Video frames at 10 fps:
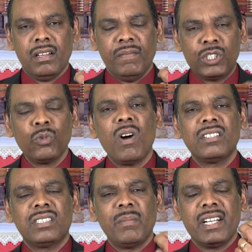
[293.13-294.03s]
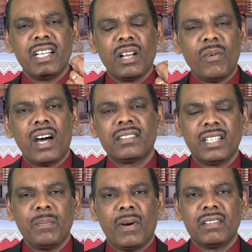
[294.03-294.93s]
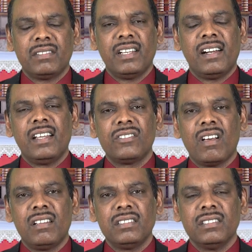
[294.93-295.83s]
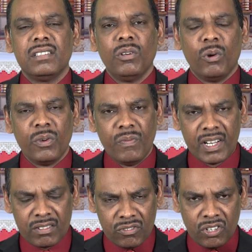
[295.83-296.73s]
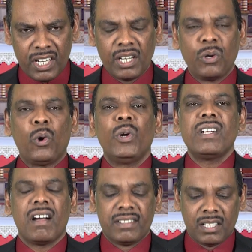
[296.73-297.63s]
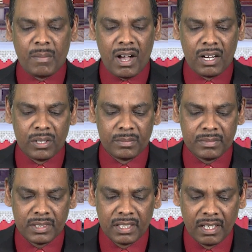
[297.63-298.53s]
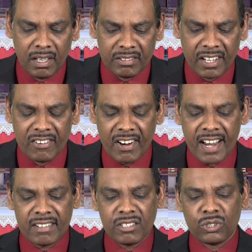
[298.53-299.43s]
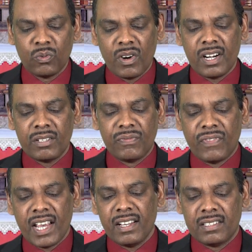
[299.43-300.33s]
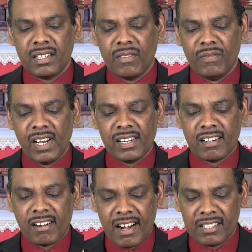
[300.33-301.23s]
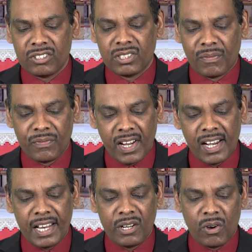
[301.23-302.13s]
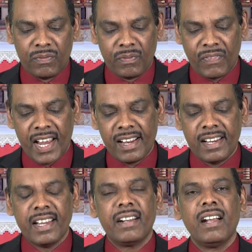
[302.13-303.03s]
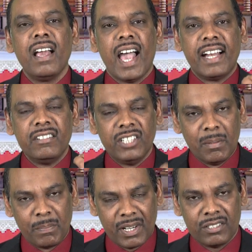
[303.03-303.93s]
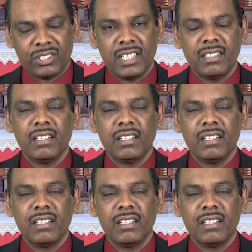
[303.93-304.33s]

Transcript: விசுவாசம் என்கிற வார்த்தை பார்த்தீர்கள் என்றால் ஒரு வெற்றியின் கொண்டாட்டமாகும் த கிரேட்டஸ்ட் வேர்ட் ஃபெய்த் வில் கிரஷ் த ஃபீலிங் ஆஃப் ஃபெயிலியர் அண்ட் டிப்ரெஷன்